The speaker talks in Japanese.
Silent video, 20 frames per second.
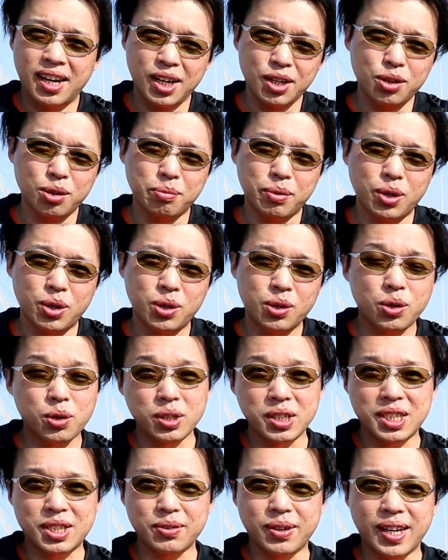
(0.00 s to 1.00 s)
はいどうも、
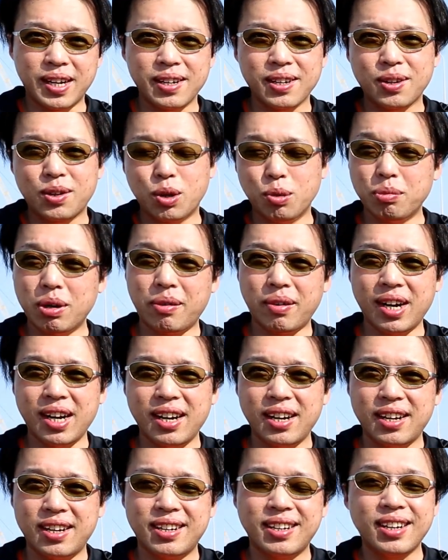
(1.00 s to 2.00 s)
こんにちは、こんばんは、
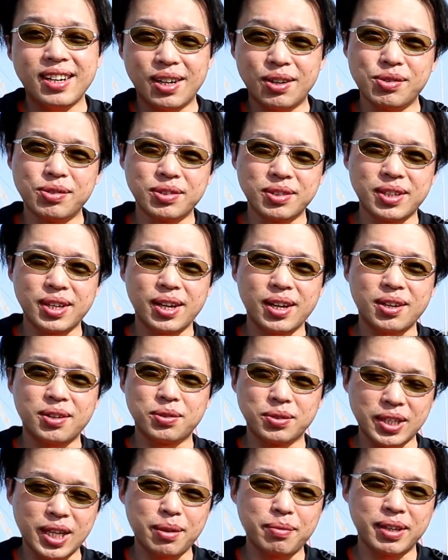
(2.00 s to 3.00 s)
ラオンズで
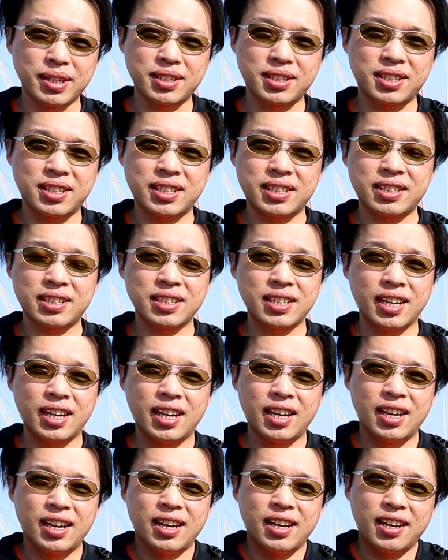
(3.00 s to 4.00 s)
ございます。
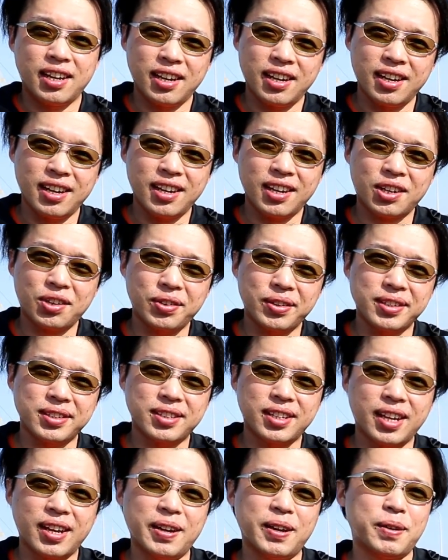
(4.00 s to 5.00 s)
えー、今日はで
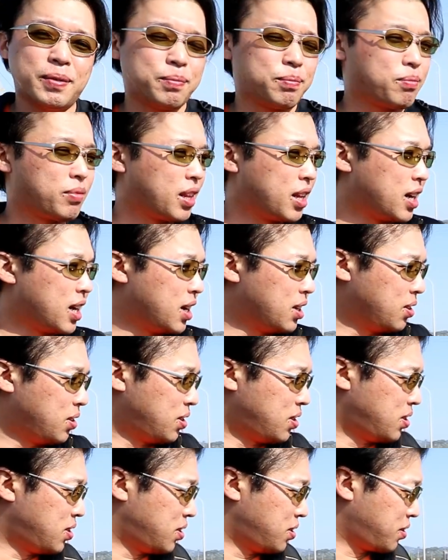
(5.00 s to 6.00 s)
すね、あ
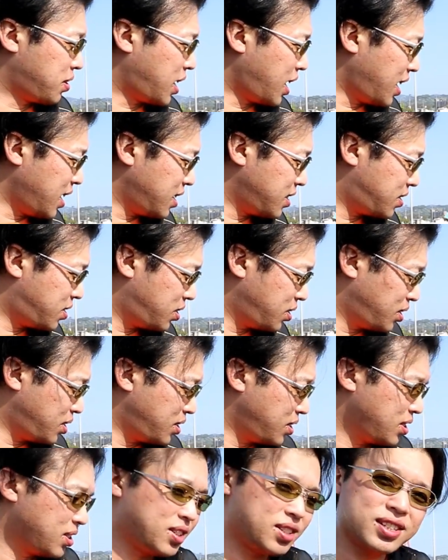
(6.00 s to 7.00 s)
のー、
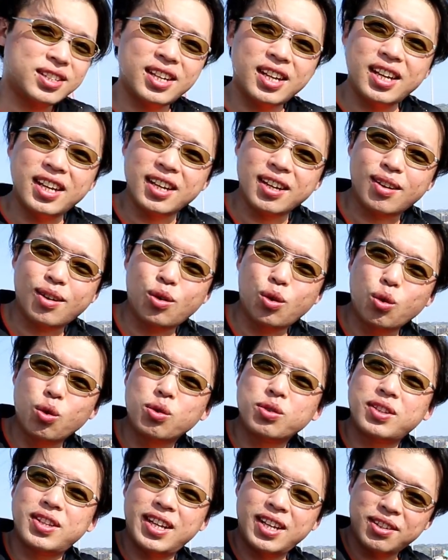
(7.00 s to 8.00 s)
ガラスに
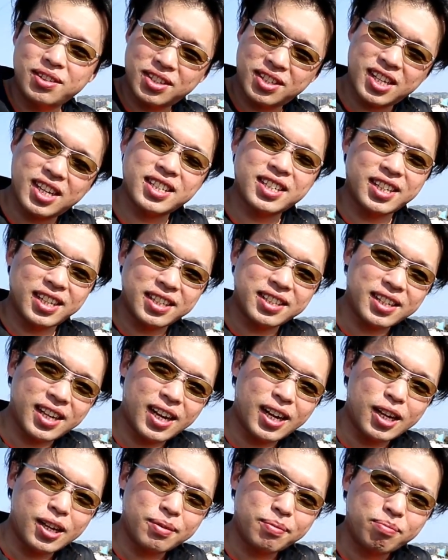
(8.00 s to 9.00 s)
コーティングしたじゃないです
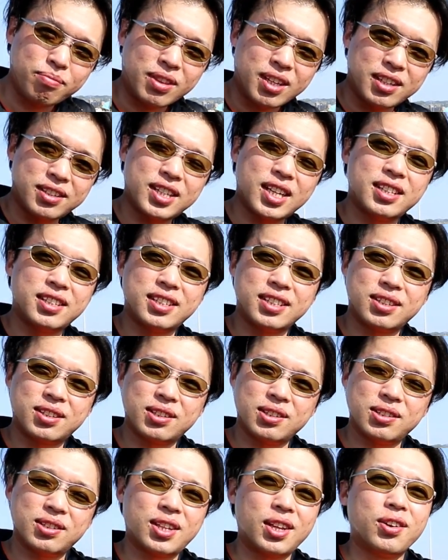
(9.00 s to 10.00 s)
か。先
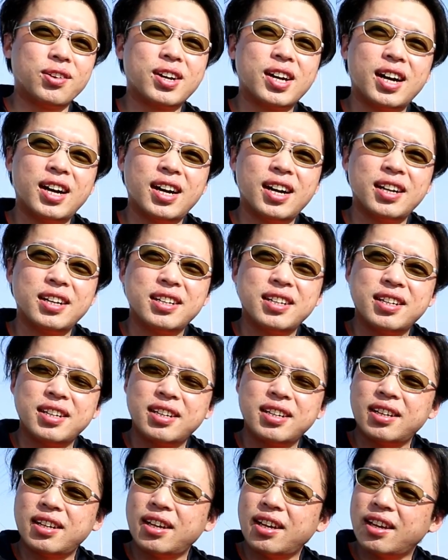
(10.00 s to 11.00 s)
日っていうか、
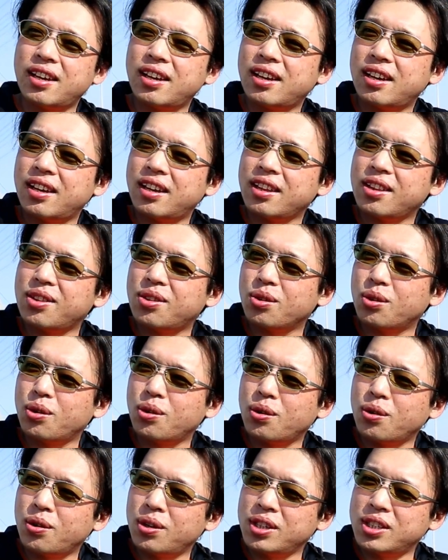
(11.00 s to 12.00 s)
えー、っ
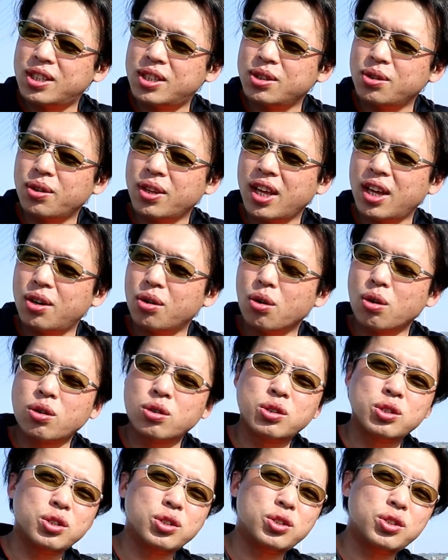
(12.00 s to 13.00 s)
と、一応ね、
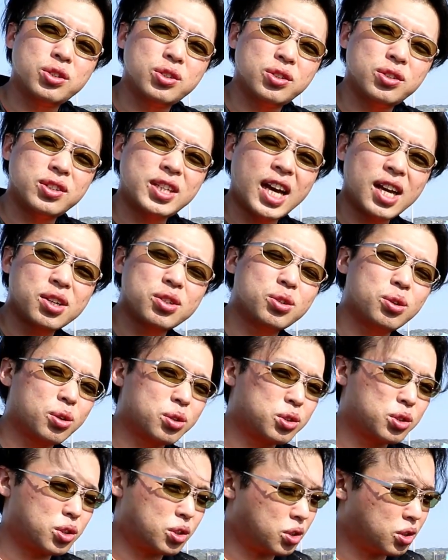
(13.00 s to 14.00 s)
60、約
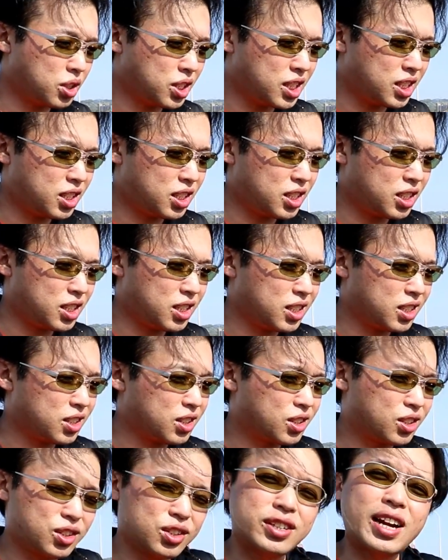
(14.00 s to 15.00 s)
ろくじゅうにち
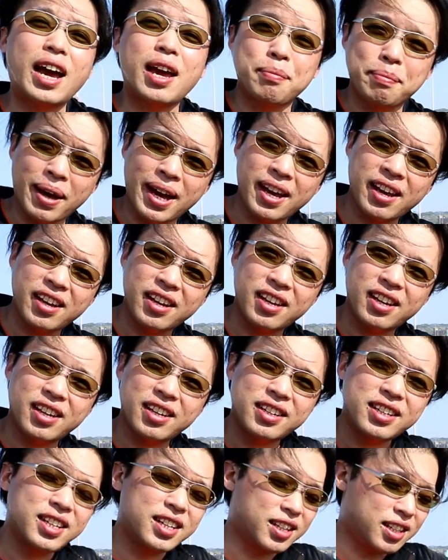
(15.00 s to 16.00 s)
ぐらい前
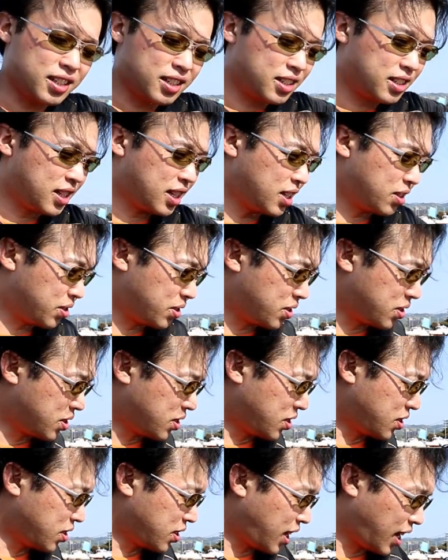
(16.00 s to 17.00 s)
に、あ
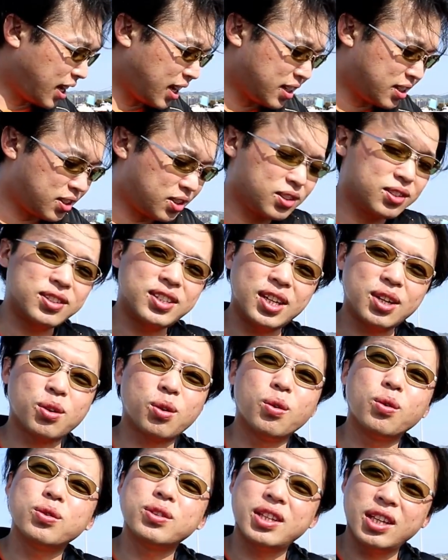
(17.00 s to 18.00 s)
のー、ガラスに
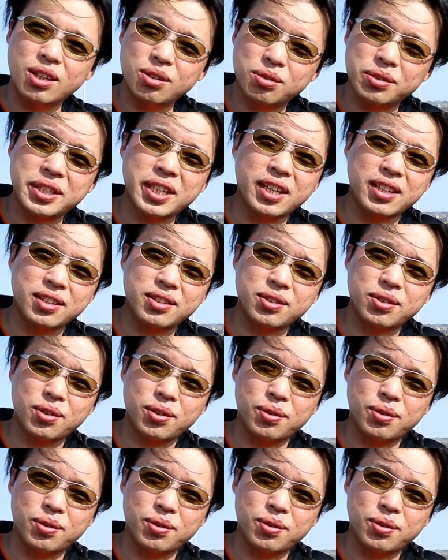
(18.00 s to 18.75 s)
コーティングをしたんです